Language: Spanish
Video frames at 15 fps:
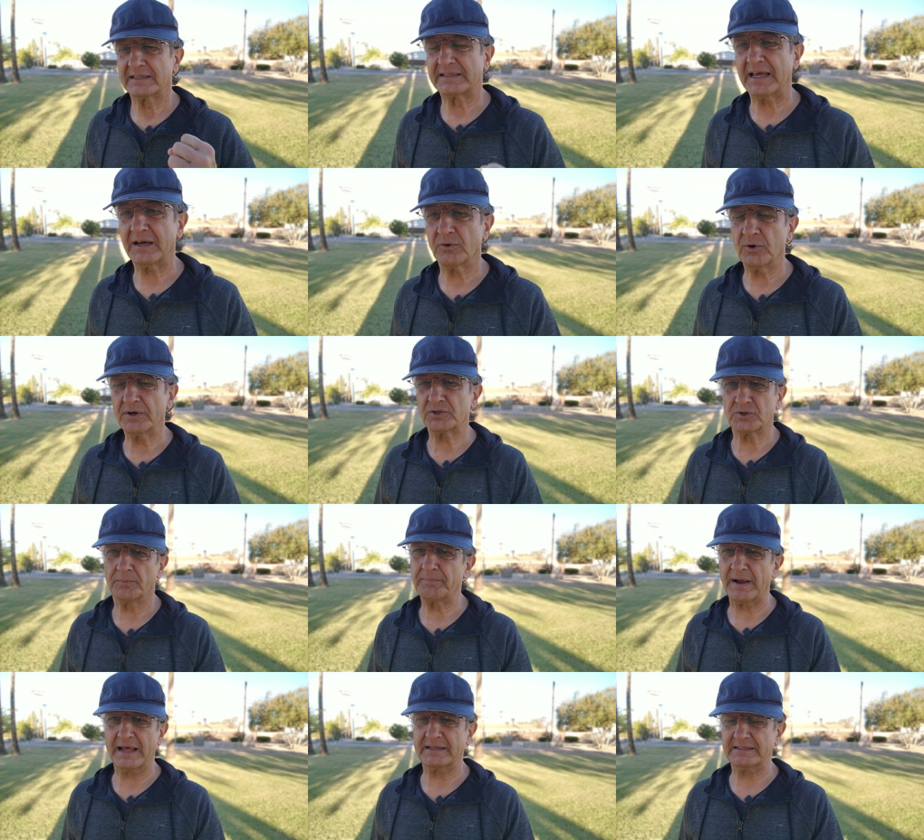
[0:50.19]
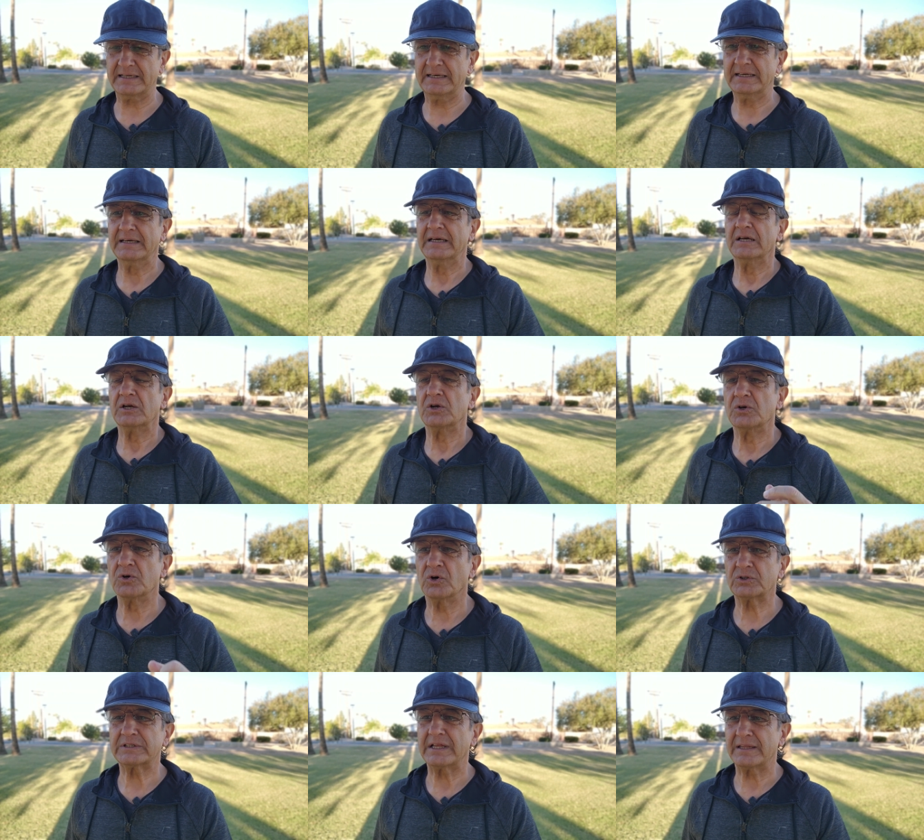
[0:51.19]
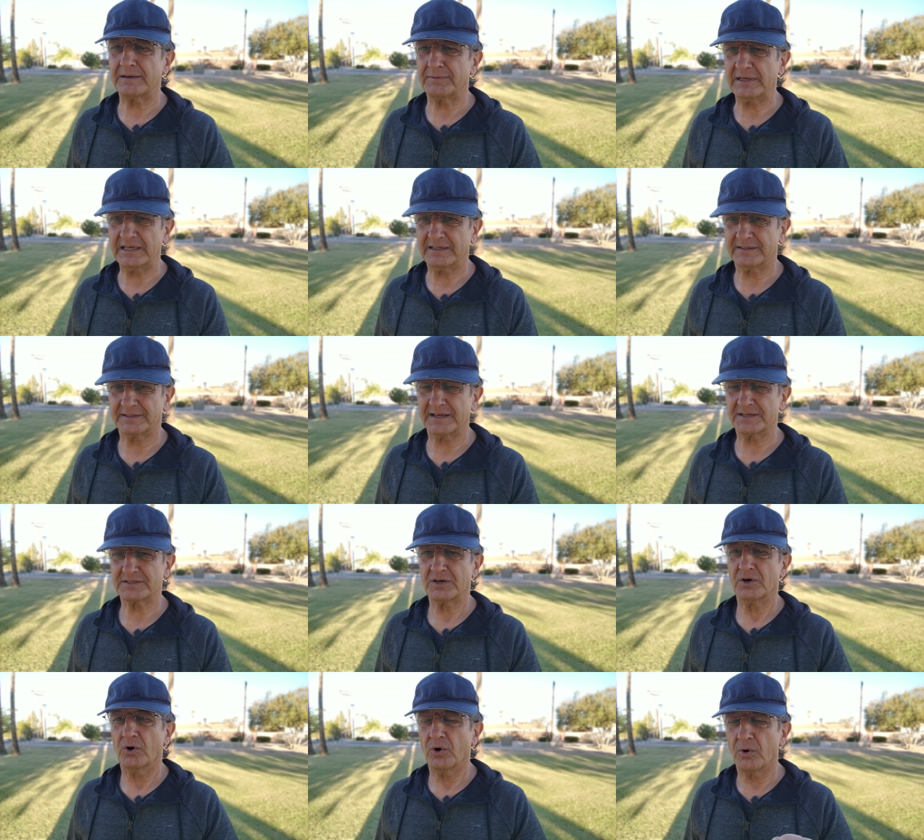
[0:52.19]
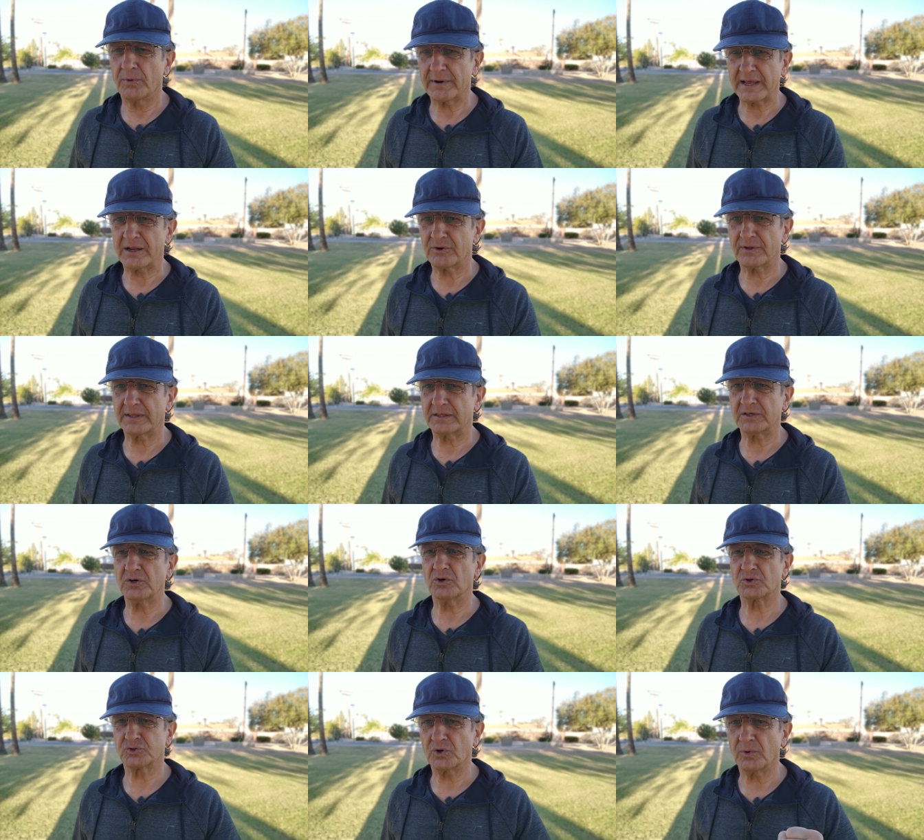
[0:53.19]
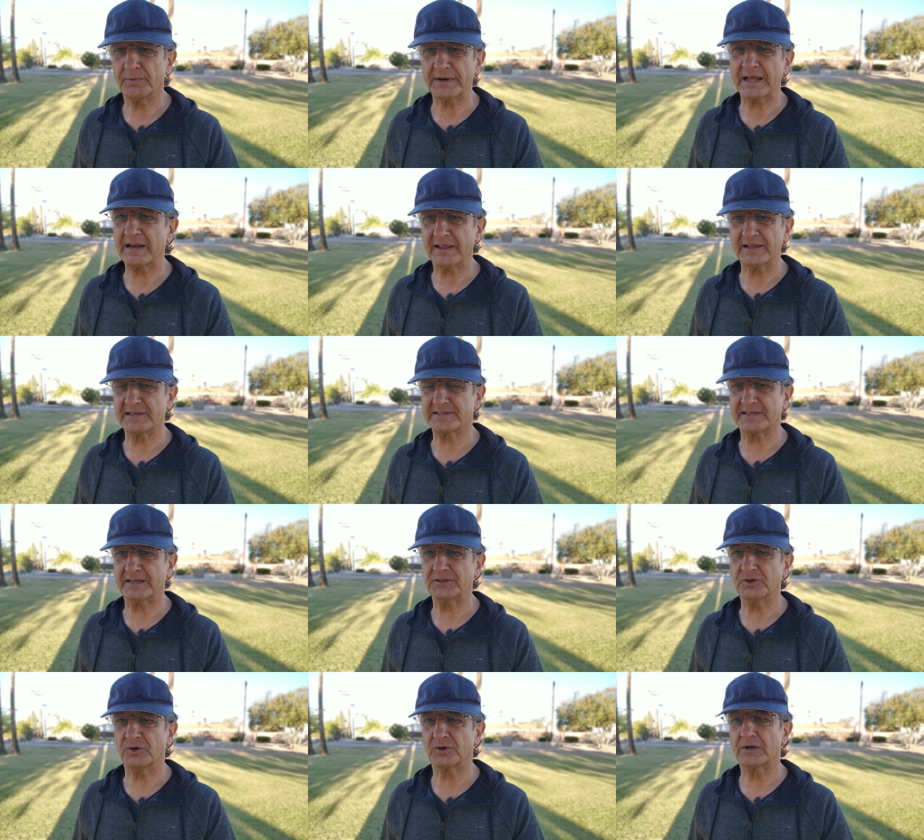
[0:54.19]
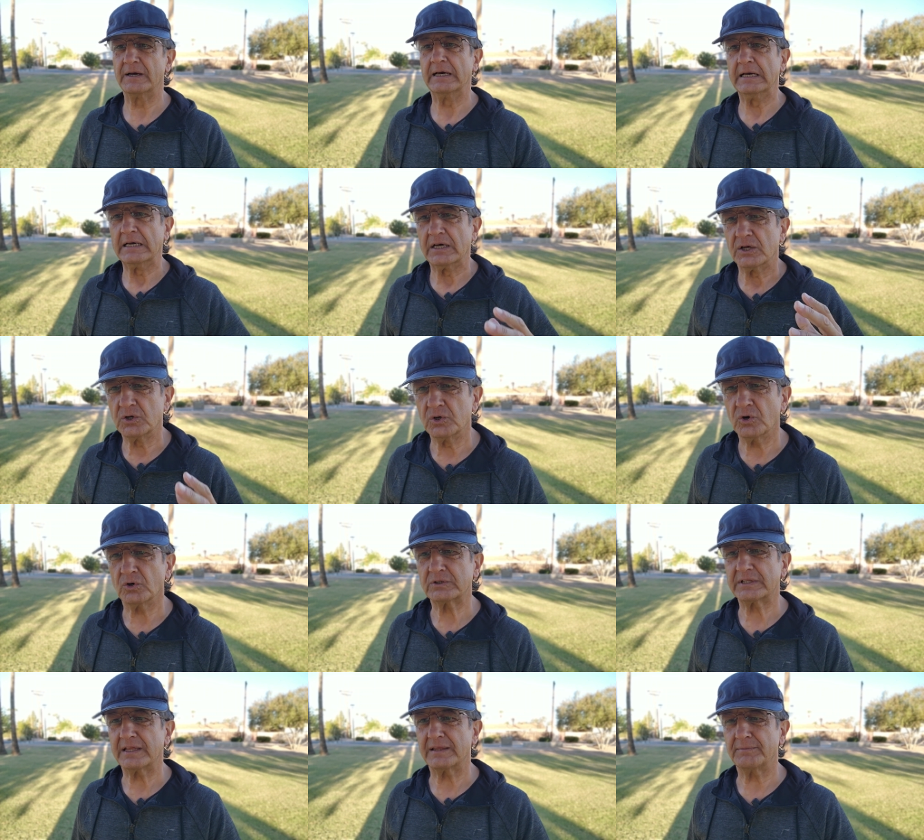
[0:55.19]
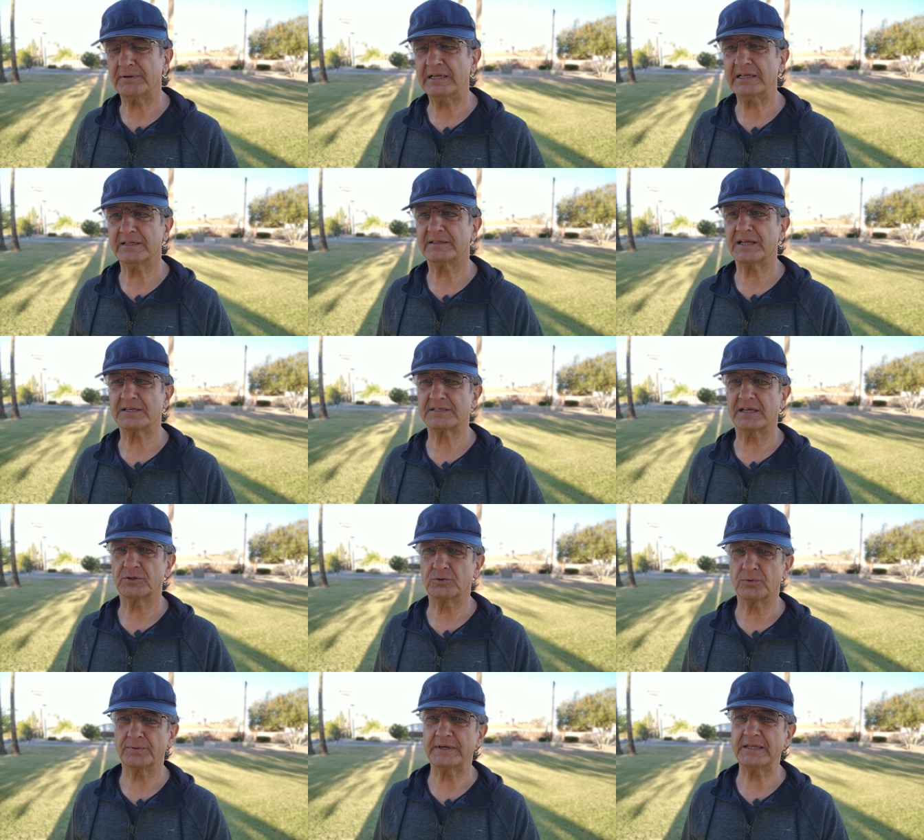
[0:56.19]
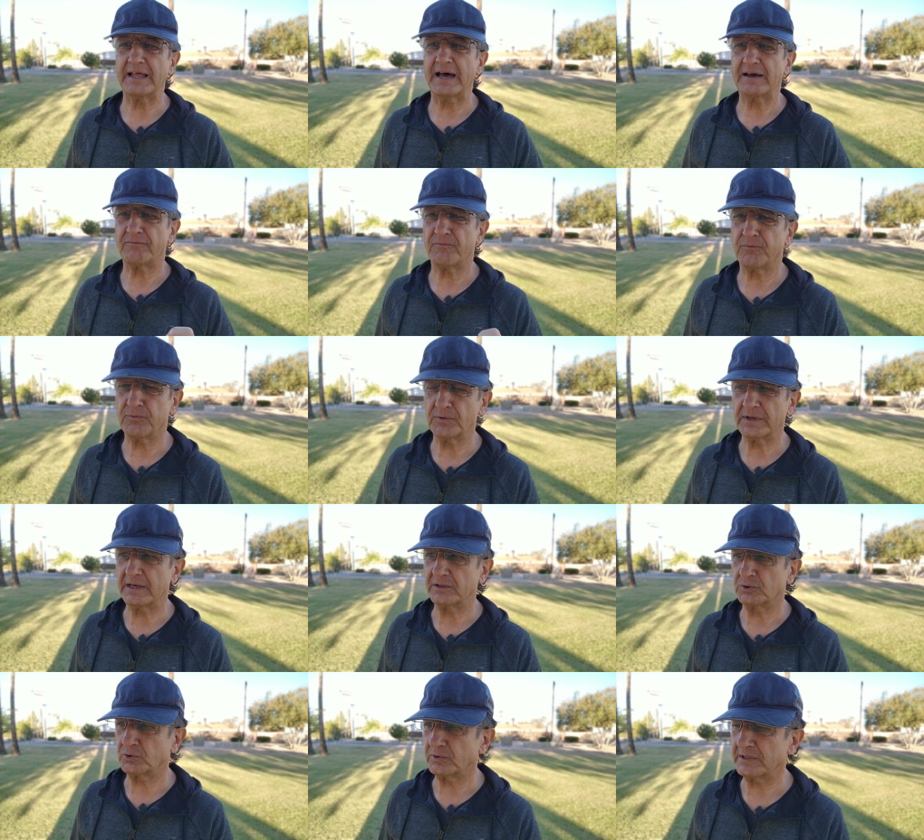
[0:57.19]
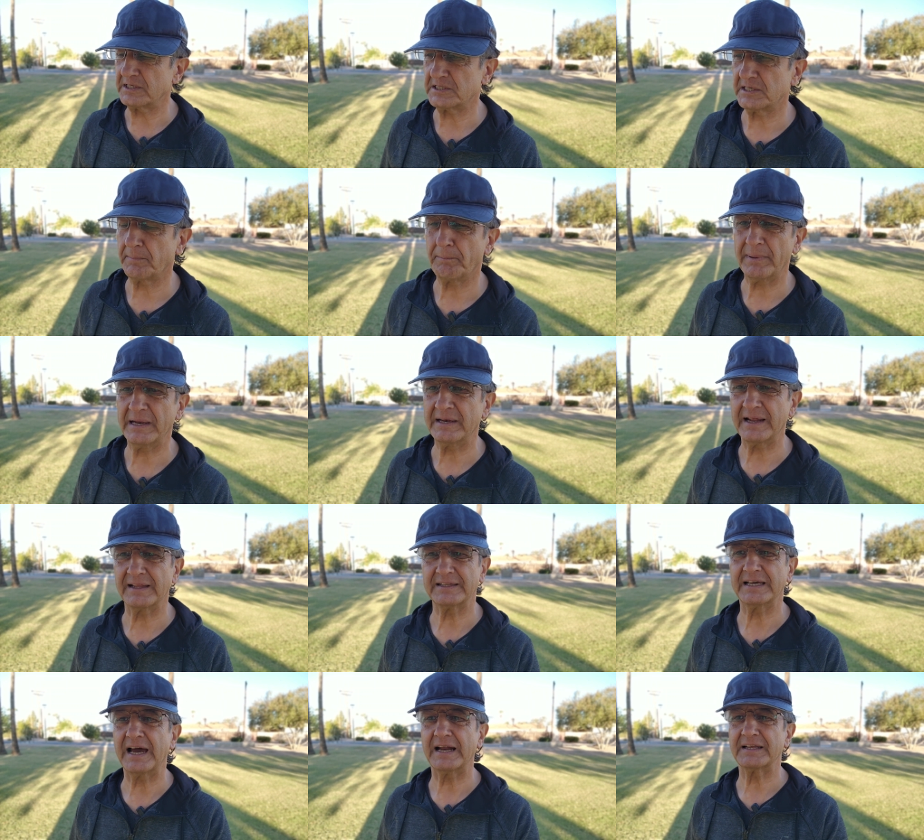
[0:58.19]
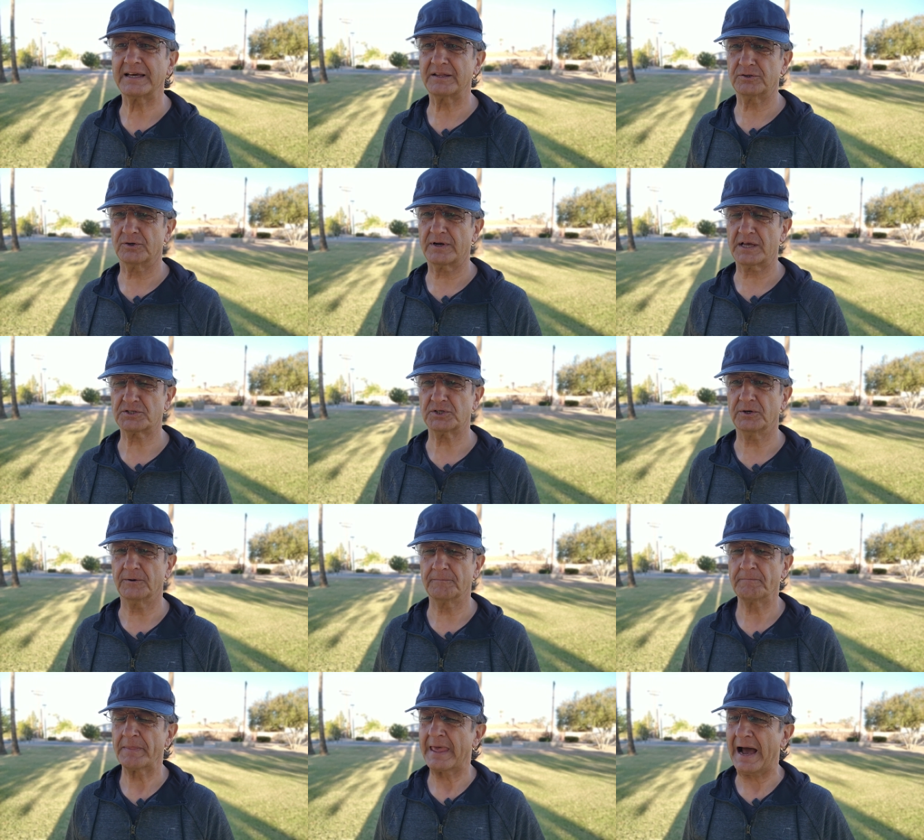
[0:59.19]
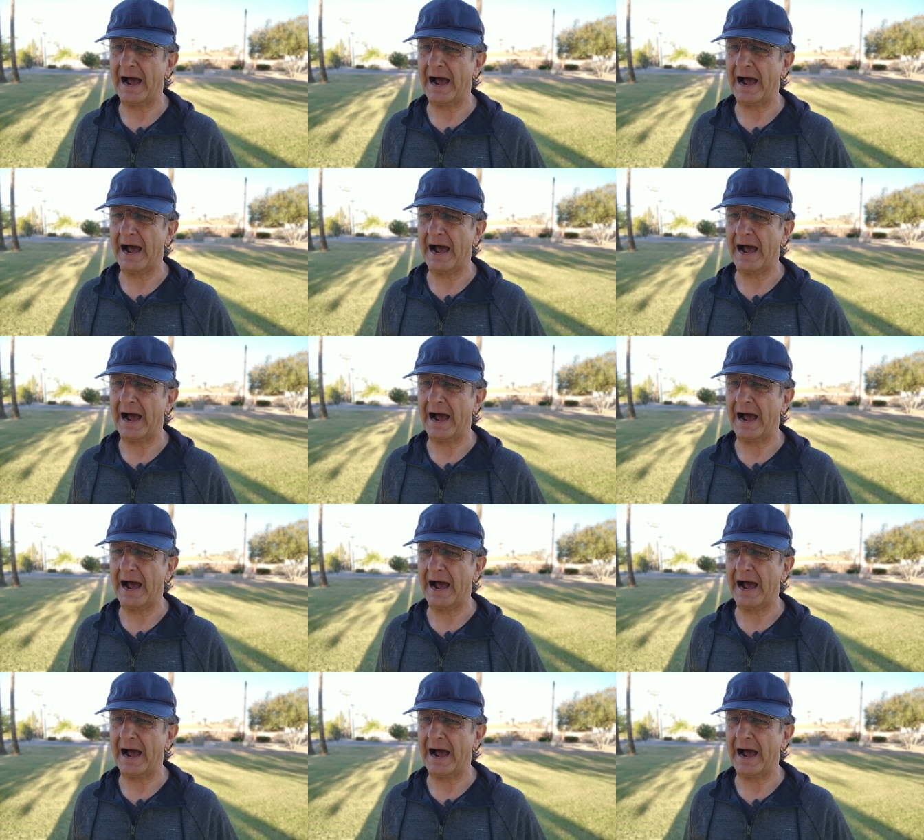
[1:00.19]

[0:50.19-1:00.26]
Tengo esto para ti, no te debilites, obrero de Dios, obrera del Señor, no te debilites en tu vida, en tu disciplina diaria de oración.